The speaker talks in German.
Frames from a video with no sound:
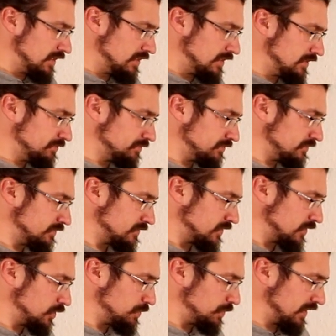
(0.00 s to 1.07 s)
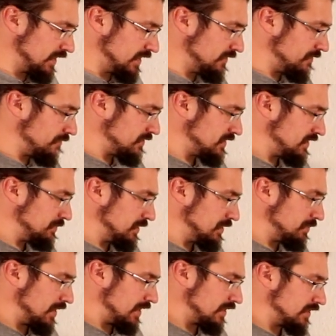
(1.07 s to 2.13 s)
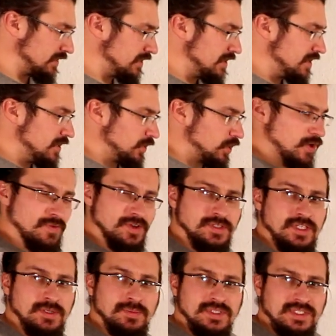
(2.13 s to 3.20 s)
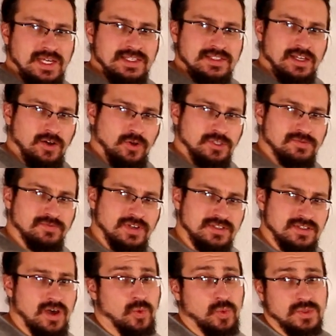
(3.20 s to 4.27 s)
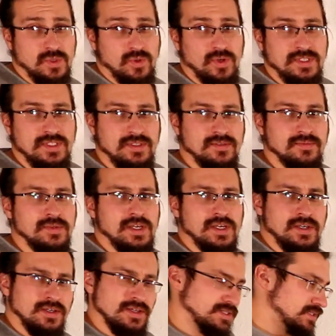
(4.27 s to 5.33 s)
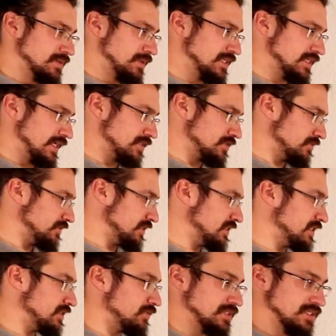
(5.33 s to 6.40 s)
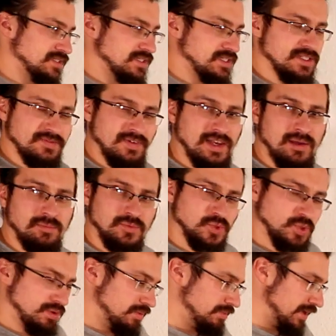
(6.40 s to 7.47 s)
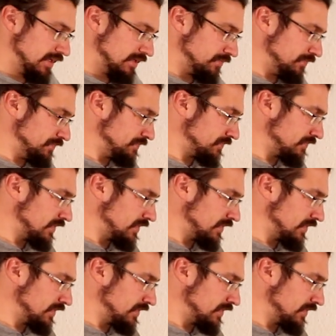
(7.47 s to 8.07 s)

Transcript: Ähm, sprich, wenn wir es in die Mitte packen, können wir nicht bis ganz nach außen was ausleuchten. Das ist aber nicht ganz so wild. Ich wollte jetzt nicht zwei Lampen drüber packen.